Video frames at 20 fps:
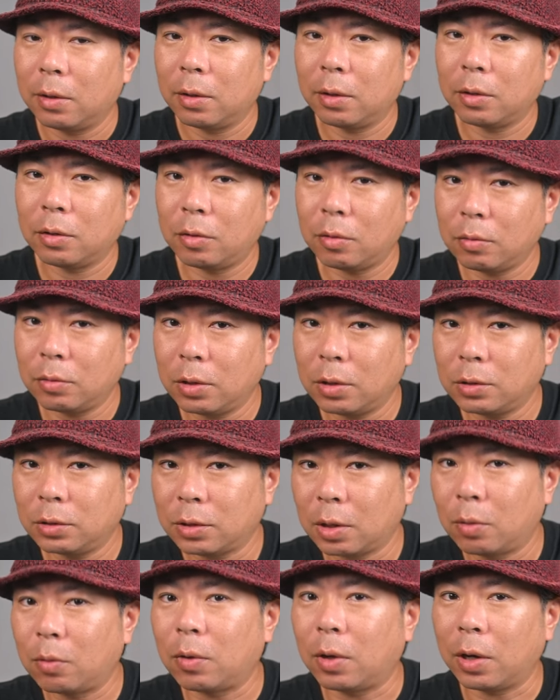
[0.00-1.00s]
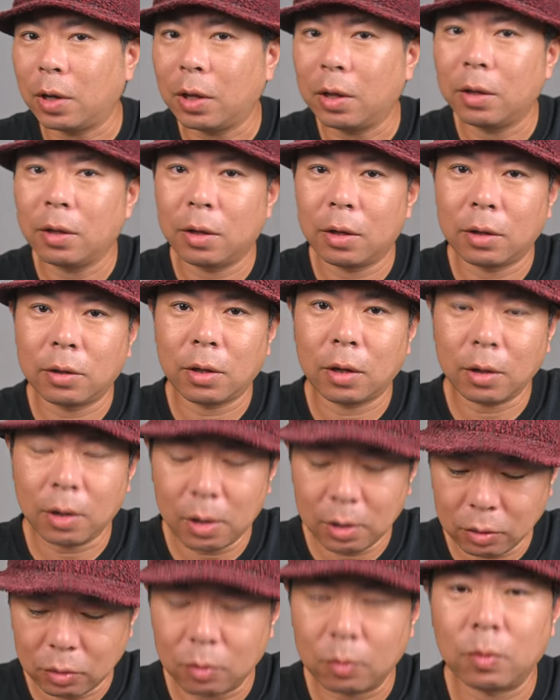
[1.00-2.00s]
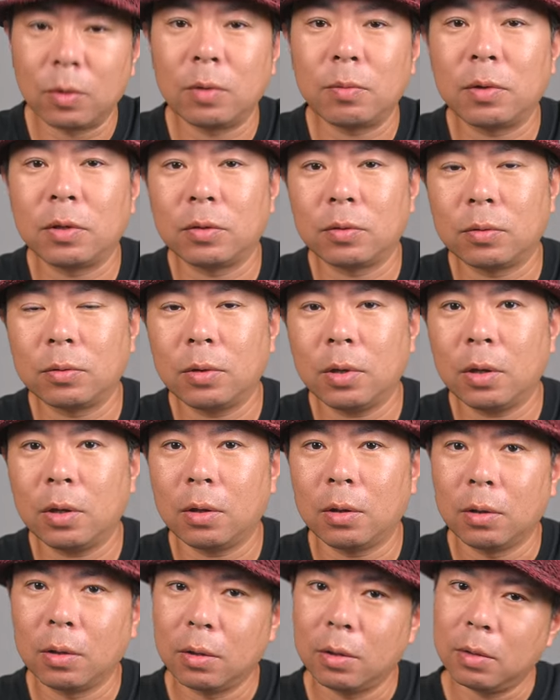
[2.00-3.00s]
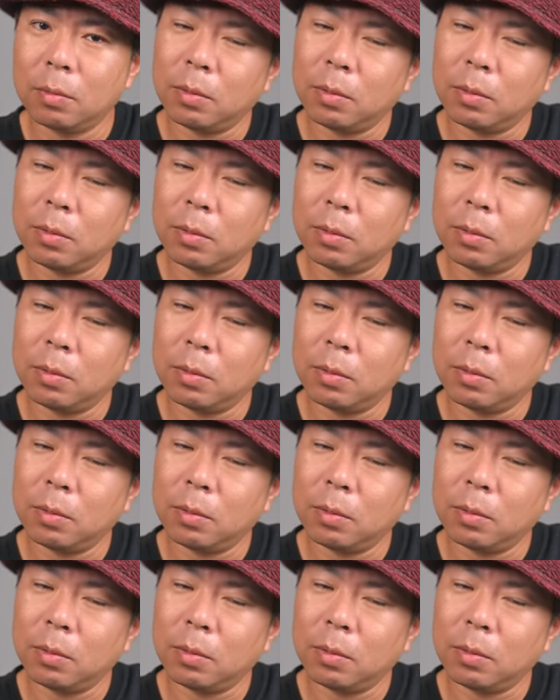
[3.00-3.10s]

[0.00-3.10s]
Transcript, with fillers: えー、給電した方がね、え高いと思いますので、